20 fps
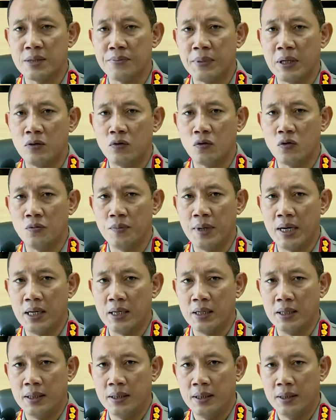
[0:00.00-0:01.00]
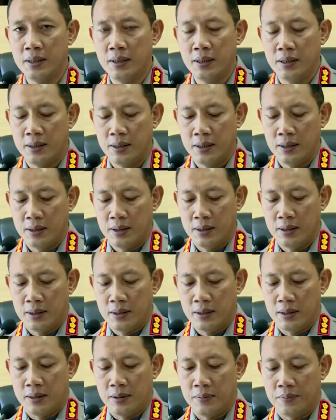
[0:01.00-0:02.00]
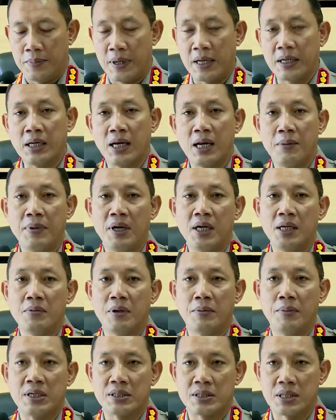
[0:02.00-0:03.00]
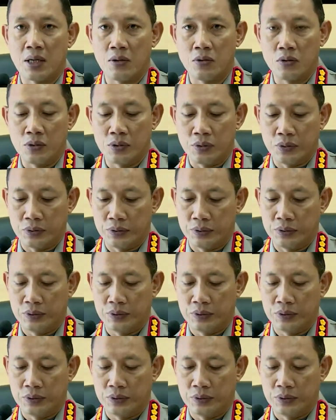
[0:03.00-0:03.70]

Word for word: 2014 ancaman hukuman paling lama 15 tahun.